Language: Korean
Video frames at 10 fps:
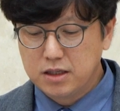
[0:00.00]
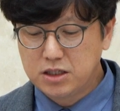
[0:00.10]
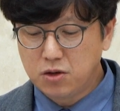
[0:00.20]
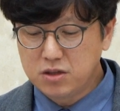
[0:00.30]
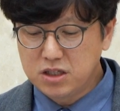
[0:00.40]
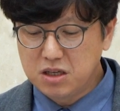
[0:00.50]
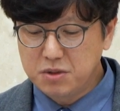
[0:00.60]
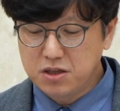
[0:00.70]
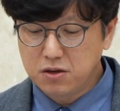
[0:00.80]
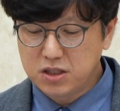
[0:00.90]

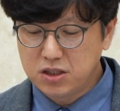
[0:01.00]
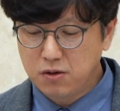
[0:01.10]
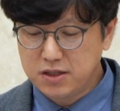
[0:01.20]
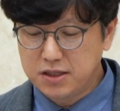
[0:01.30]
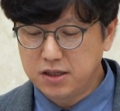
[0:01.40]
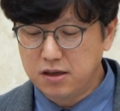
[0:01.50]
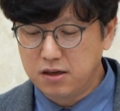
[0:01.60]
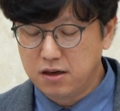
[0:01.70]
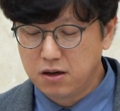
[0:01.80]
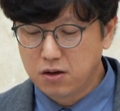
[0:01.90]
2022년 10월 7일